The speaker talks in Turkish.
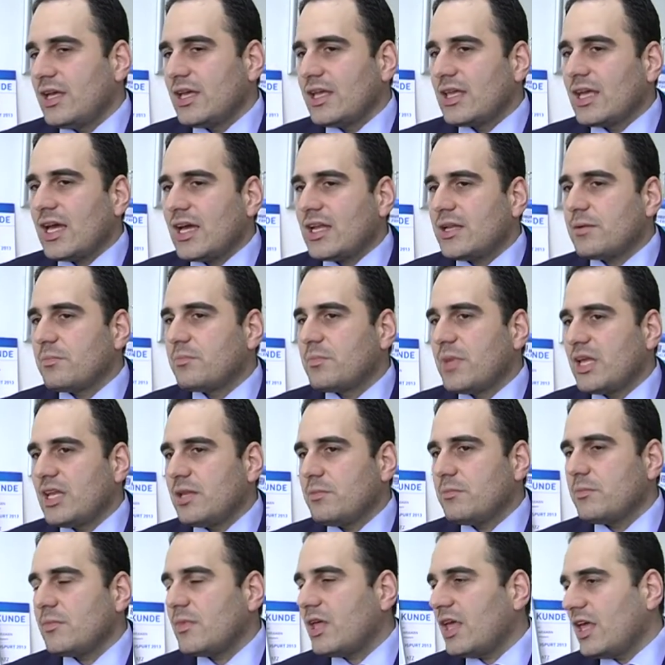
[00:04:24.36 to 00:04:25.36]
Yani
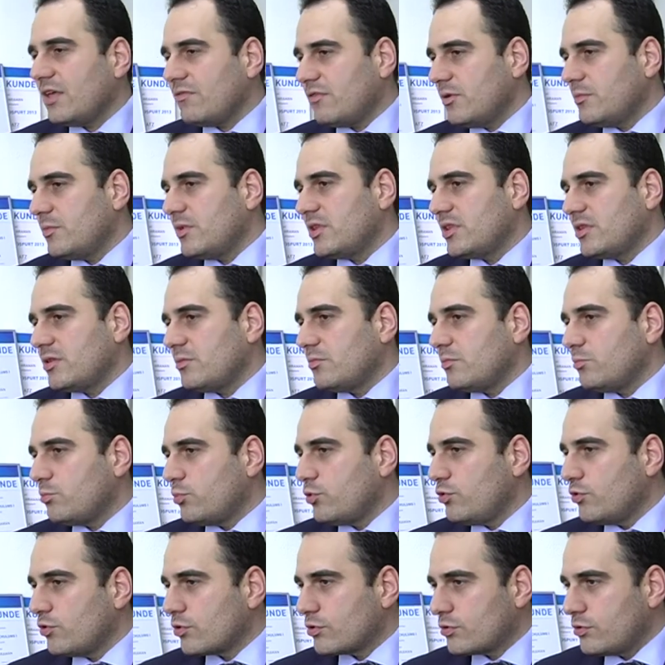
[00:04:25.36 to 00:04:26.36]
benim evimin
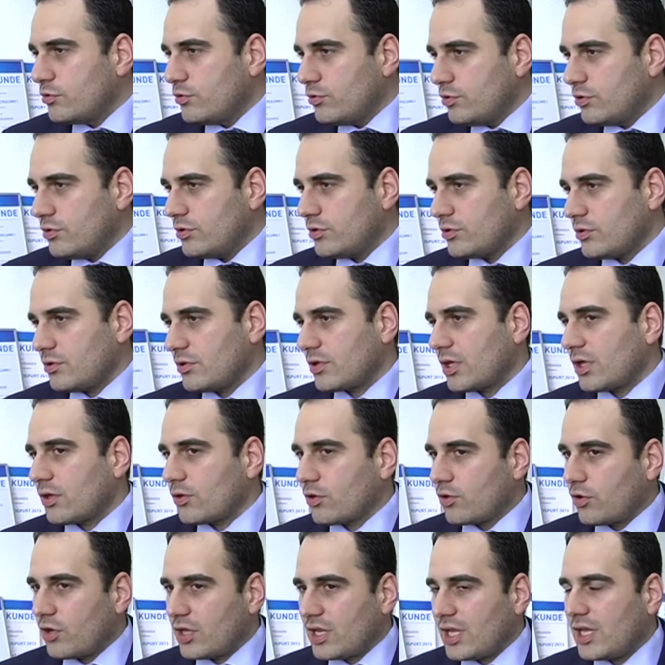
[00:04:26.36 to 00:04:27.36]
büyüklüğünü
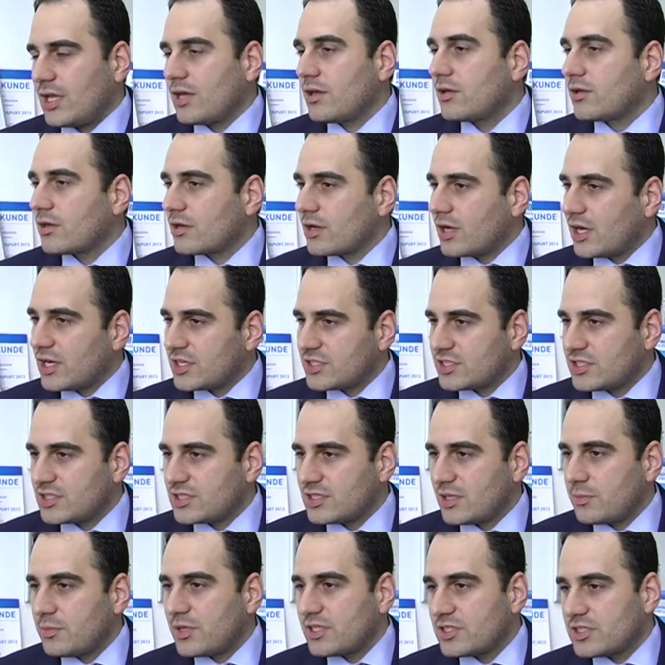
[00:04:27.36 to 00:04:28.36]
göre
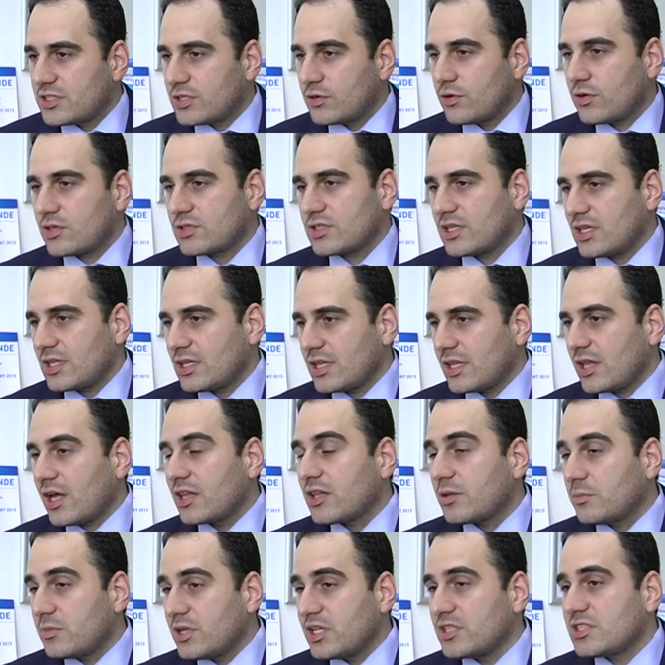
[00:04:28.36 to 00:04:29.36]
karşısında ben sigortadan
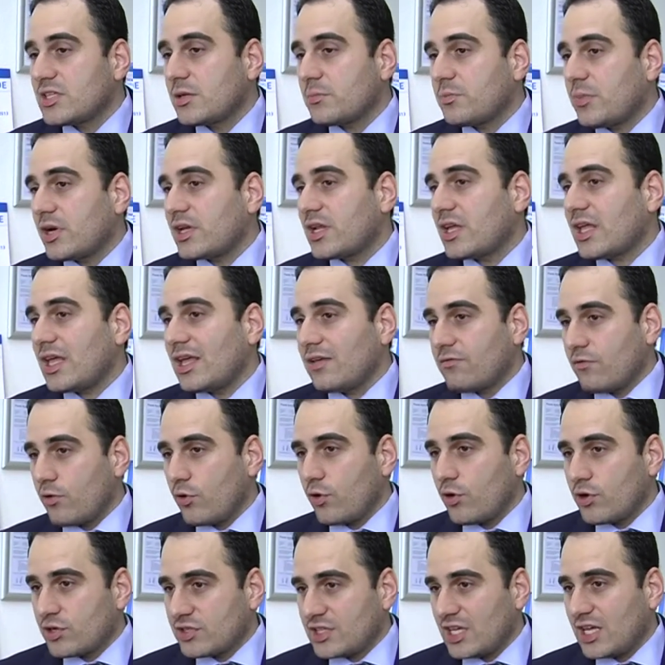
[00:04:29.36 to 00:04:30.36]
alabileceğim para evi
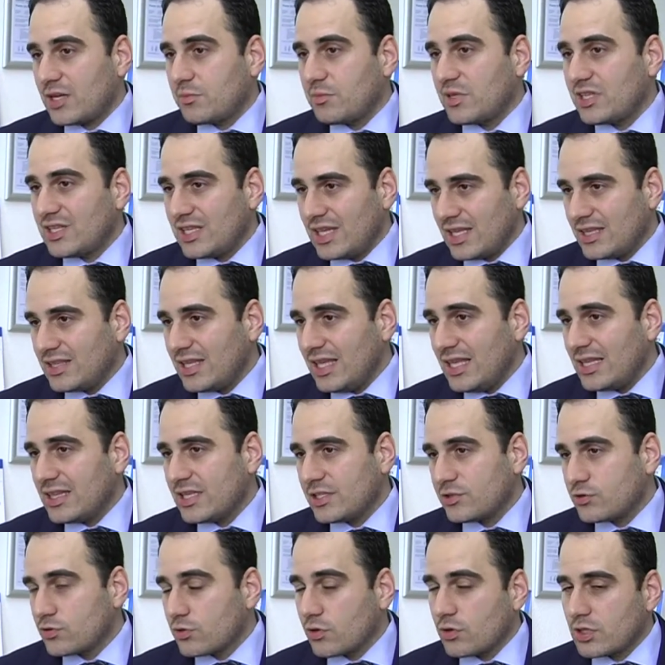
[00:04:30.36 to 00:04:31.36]
örter mi diye değildi.
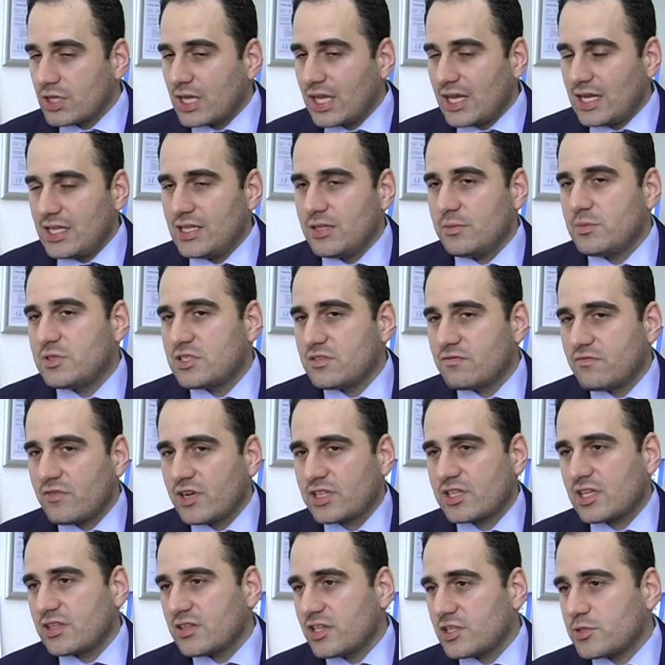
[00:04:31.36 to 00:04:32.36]
Çünkü gene de bizim
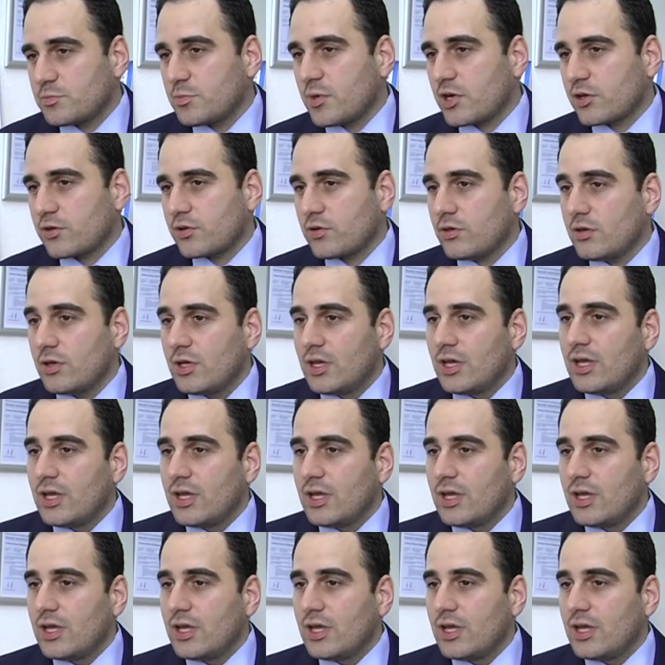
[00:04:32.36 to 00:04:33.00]
vatandaş bakıyor